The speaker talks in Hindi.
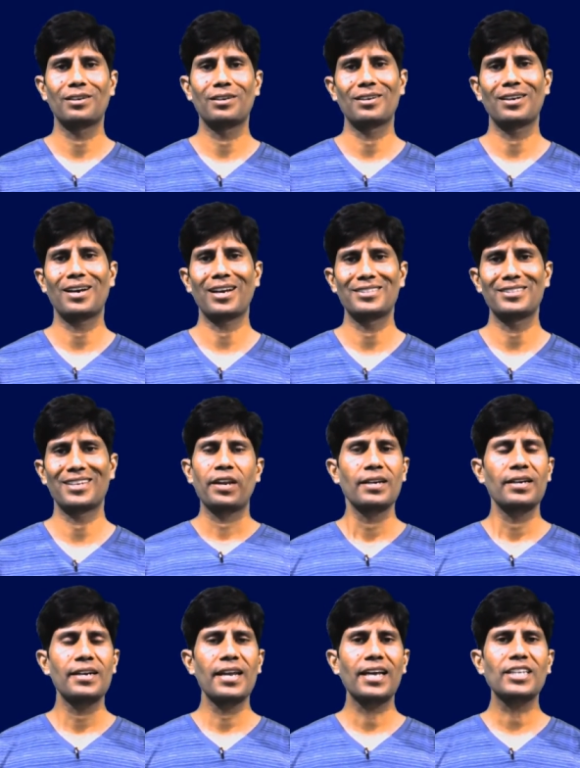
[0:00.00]
ना जाए
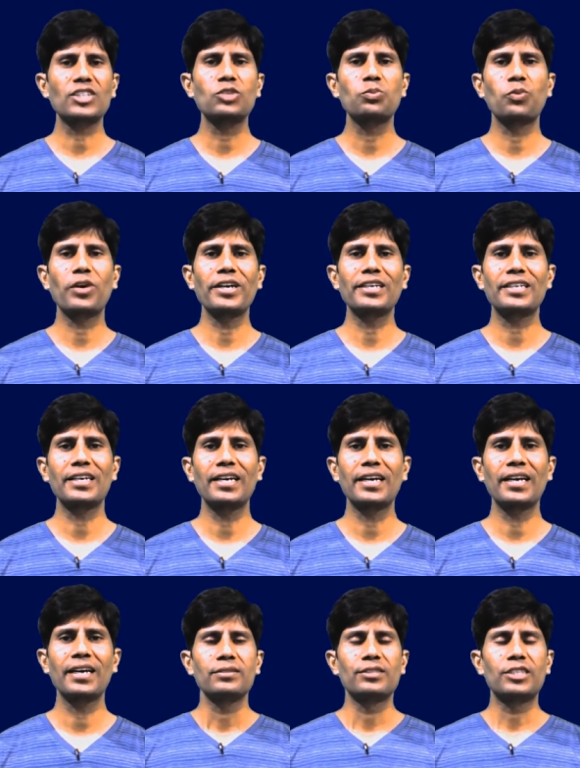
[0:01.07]
नेक्स्ट पॉइंट
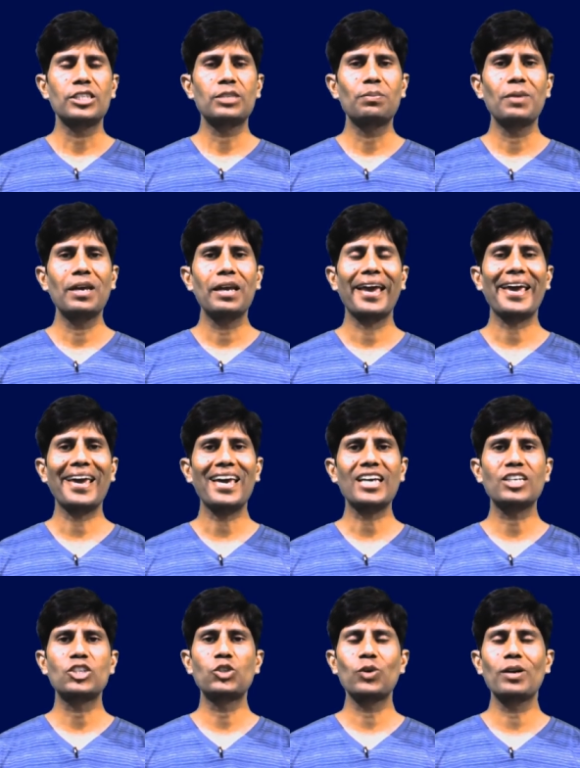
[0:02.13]
है जिसमें
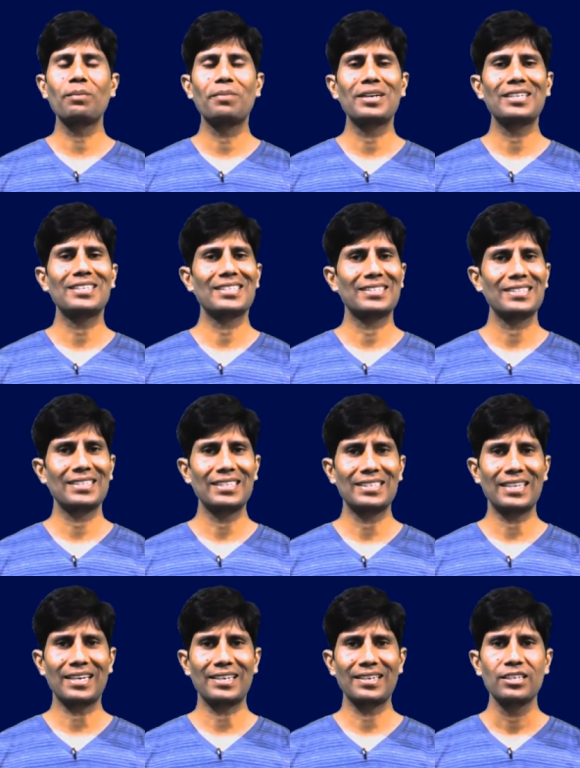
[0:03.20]
एक्चुअल मेडिटेशन की
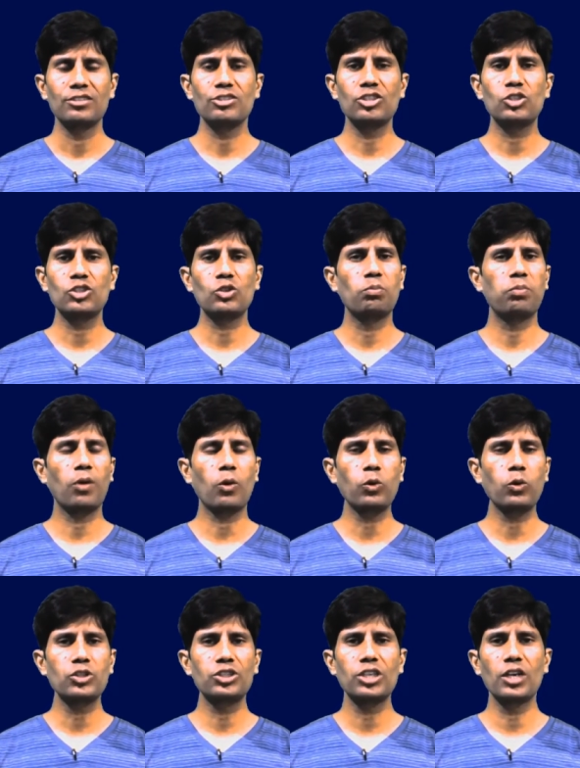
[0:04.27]
टेक्निक जिसको
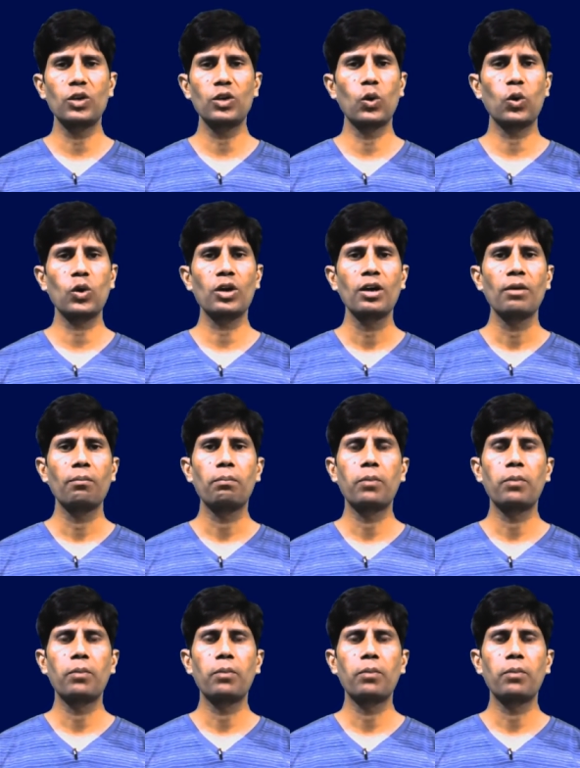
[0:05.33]
बहुत से लोग